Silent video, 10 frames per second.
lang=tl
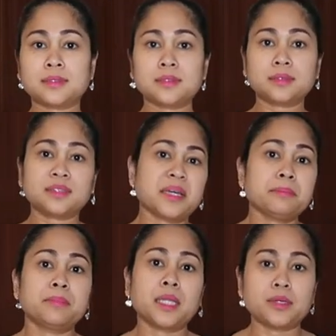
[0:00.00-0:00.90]
Uh,
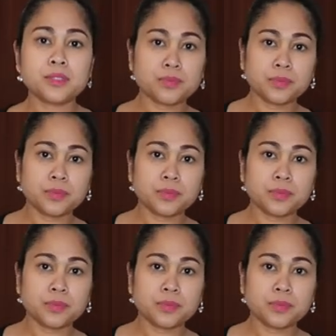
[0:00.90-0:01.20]
top blouse,